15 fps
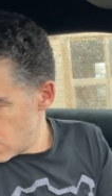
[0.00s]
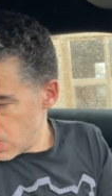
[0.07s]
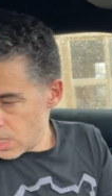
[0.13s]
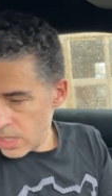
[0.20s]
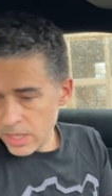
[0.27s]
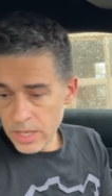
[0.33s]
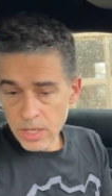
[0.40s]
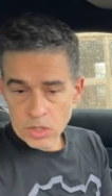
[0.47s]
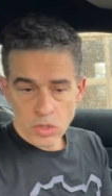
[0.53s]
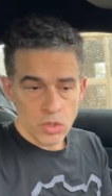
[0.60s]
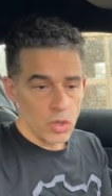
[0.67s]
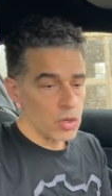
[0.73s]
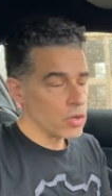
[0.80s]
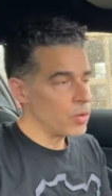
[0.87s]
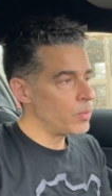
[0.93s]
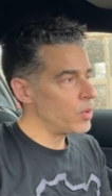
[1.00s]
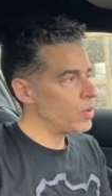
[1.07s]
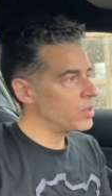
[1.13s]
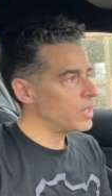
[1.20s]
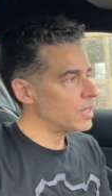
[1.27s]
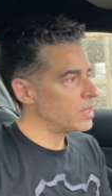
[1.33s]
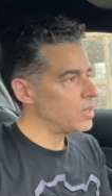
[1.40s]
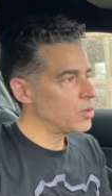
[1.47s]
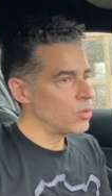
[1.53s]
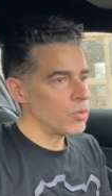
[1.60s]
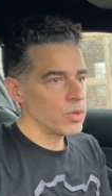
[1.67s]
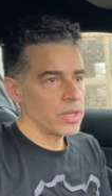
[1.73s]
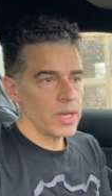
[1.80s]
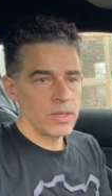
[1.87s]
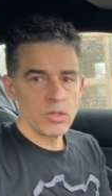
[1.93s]
Et je le recommande à
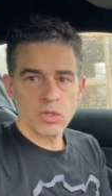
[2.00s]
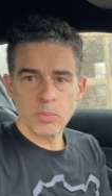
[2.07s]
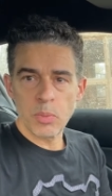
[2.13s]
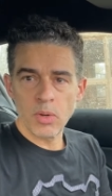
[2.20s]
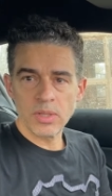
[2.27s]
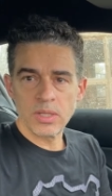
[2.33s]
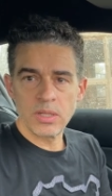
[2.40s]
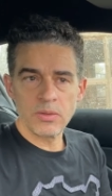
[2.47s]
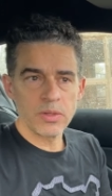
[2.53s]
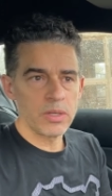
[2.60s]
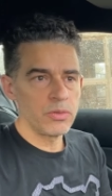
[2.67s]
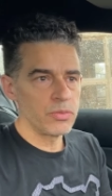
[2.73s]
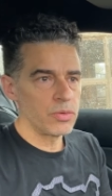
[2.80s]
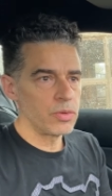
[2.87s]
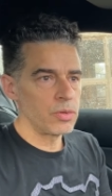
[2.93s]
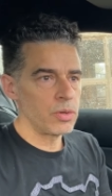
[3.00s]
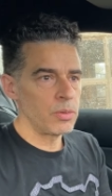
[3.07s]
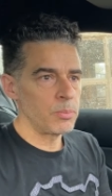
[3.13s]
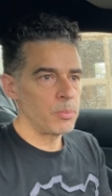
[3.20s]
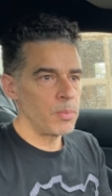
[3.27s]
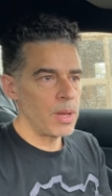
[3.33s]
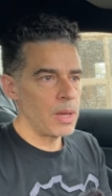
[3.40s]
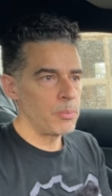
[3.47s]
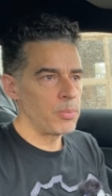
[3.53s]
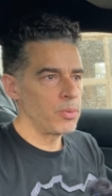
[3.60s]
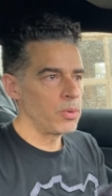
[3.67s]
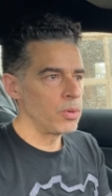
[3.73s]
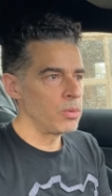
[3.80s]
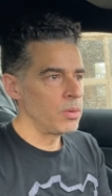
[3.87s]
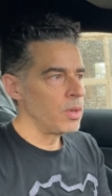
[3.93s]
quiconque, à une sportive qui veut un
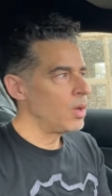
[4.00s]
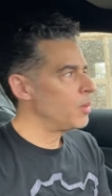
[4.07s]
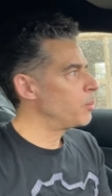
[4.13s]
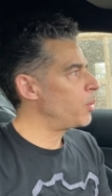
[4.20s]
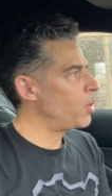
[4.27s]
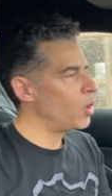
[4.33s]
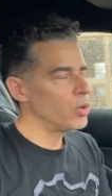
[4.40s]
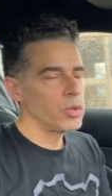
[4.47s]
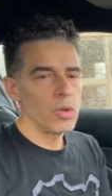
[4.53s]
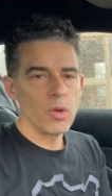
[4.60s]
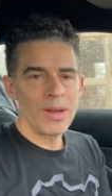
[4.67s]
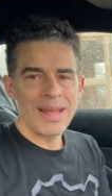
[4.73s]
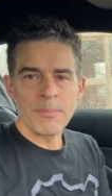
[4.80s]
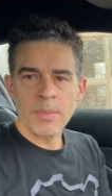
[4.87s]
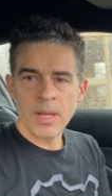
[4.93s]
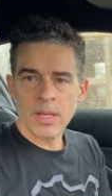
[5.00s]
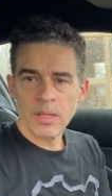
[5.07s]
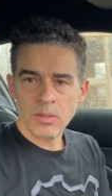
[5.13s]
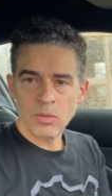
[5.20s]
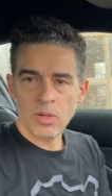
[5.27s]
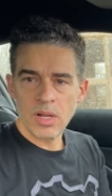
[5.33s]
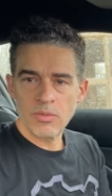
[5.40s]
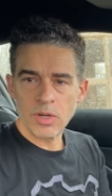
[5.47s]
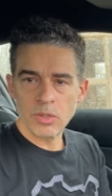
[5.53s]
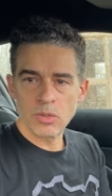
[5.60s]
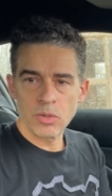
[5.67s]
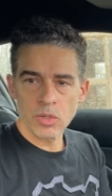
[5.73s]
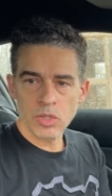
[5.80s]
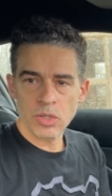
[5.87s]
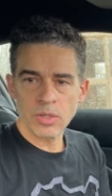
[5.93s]
peu prendre la main de la
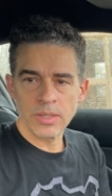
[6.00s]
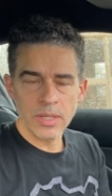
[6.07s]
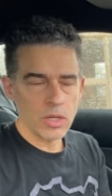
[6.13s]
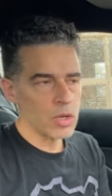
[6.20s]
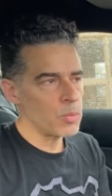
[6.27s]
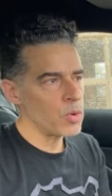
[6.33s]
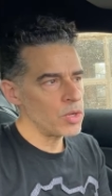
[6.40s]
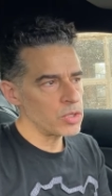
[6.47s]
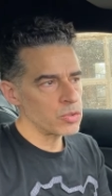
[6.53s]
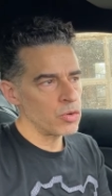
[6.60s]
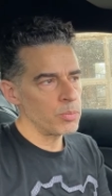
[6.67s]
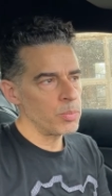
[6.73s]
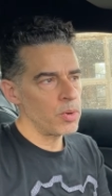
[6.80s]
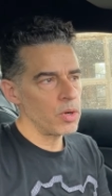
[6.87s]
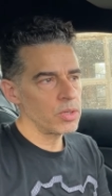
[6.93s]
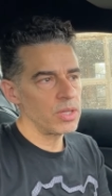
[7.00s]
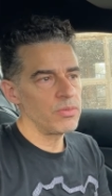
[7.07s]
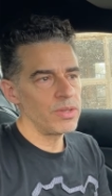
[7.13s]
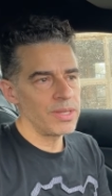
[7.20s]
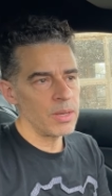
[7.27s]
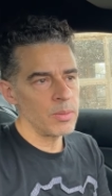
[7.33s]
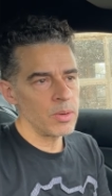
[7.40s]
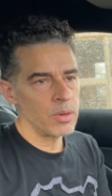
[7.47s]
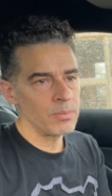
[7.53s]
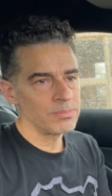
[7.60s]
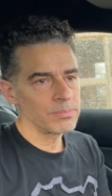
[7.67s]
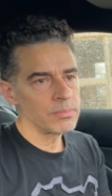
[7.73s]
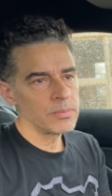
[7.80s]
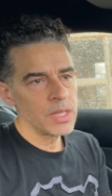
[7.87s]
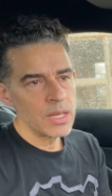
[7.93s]
voiture, sentir comment elle se comporte. Évidemment,
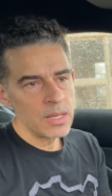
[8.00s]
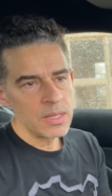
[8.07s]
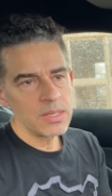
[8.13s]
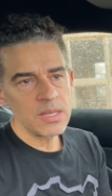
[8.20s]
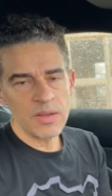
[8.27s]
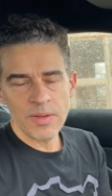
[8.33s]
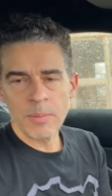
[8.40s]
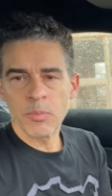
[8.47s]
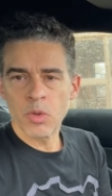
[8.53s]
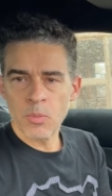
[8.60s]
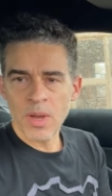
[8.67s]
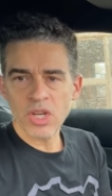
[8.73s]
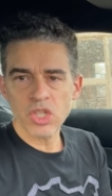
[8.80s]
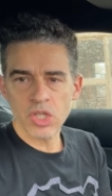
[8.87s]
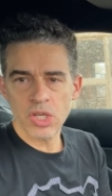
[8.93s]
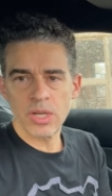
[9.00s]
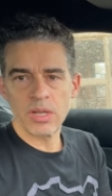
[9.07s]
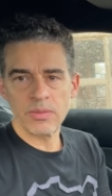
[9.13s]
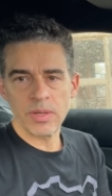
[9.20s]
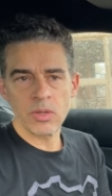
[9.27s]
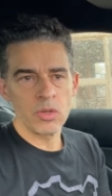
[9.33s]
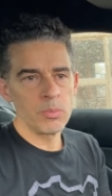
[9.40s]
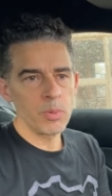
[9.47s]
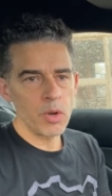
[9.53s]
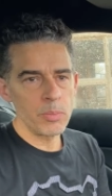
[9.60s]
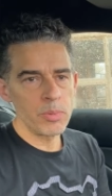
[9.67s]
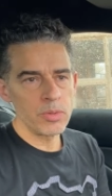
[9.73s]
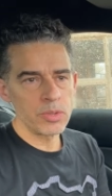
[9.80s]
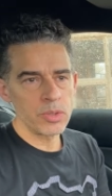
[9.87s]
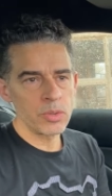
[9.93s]
ça va mieux marcher avec une
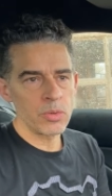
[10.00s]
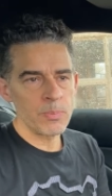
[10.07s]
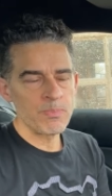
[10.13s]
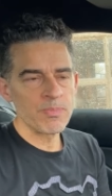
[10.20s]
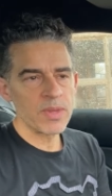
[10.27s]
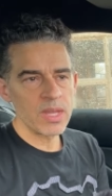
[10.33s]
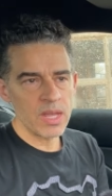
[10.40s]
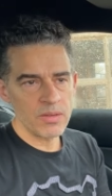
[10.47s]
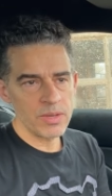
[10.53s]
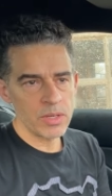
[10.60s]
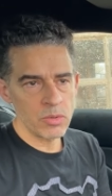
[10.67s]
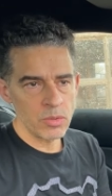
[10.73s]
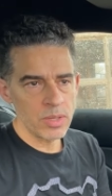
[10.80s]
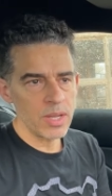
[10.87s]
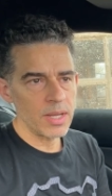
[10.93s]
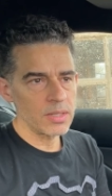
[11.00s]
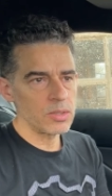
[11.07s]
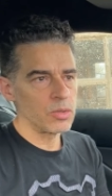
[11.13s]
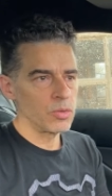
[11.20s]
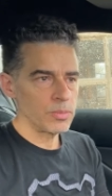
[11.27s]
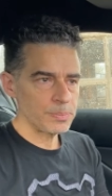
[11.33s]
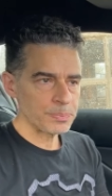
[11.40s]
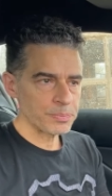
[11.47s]
propulsion qu'avec une traction.